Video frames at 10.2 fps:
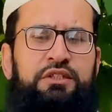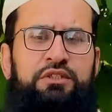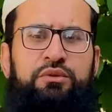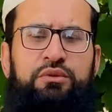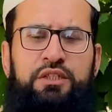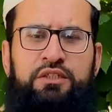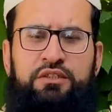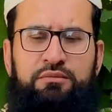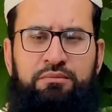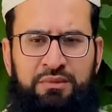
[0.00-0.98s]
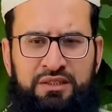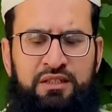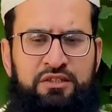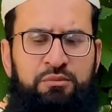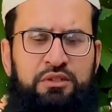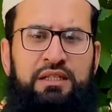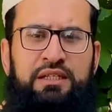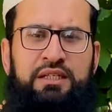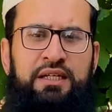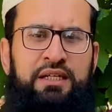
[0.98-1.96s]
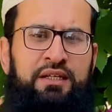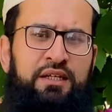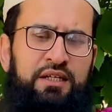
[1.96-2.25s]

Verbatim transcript: वीडियो इस मसले से मुतल है